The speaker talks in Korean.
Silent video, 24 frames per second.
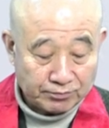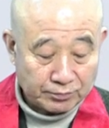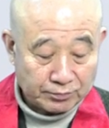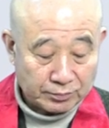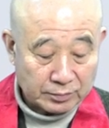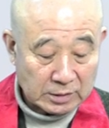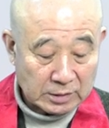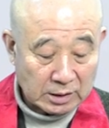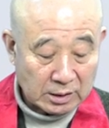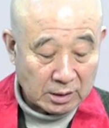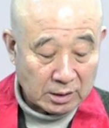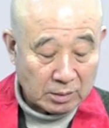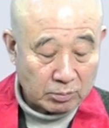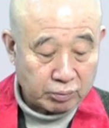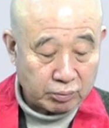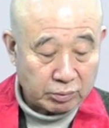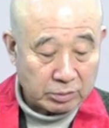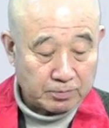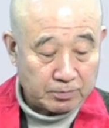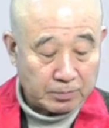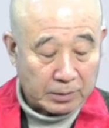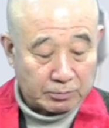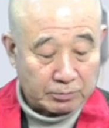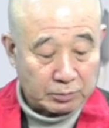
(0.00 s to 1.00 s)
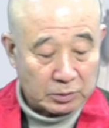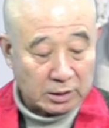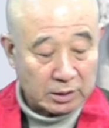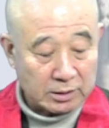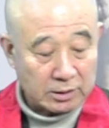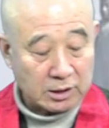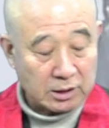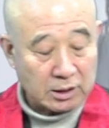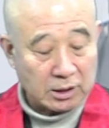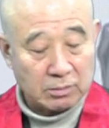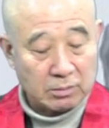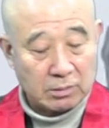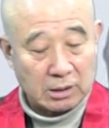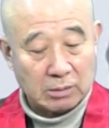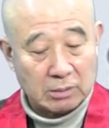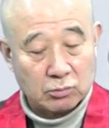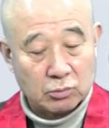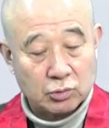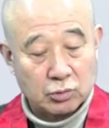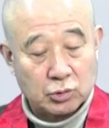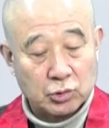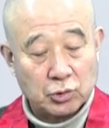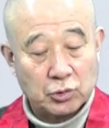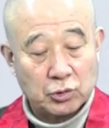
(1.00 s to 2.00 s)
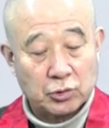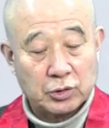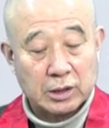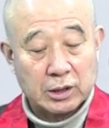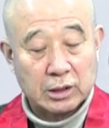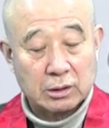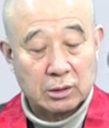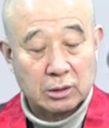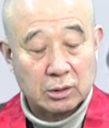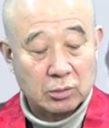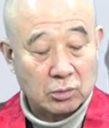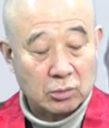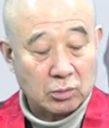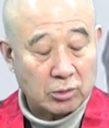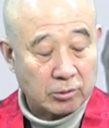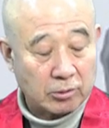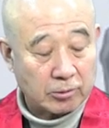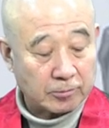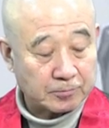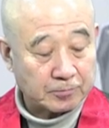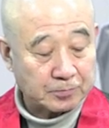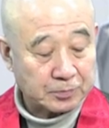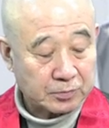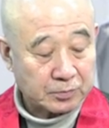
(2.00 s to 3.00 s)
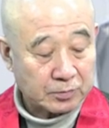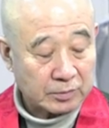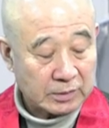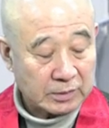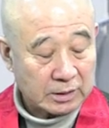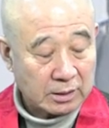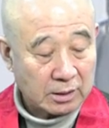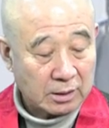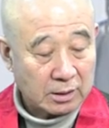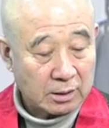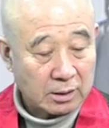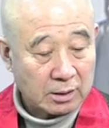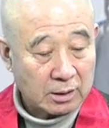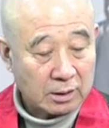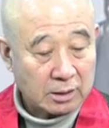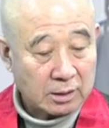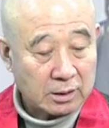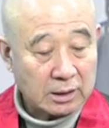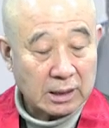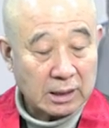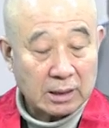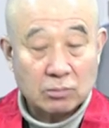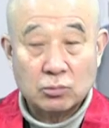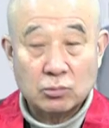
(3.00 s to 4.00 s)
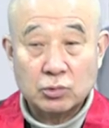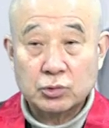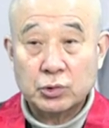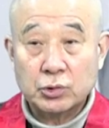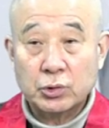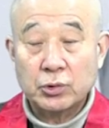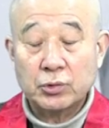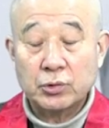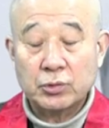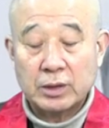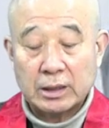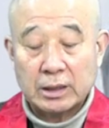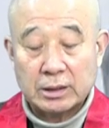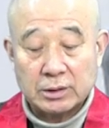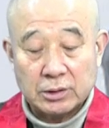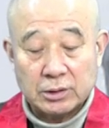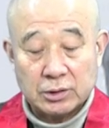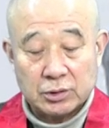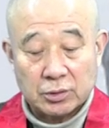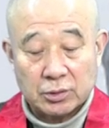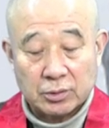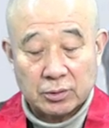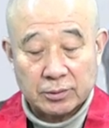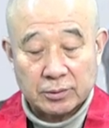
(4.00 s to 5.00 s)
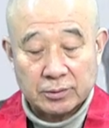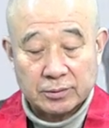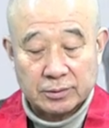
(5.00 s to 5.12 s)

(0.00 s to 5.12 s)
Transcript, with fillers: 그러니까 부, 법정 스님의 무소유라는 것도 그냥 무소유가 아니죠.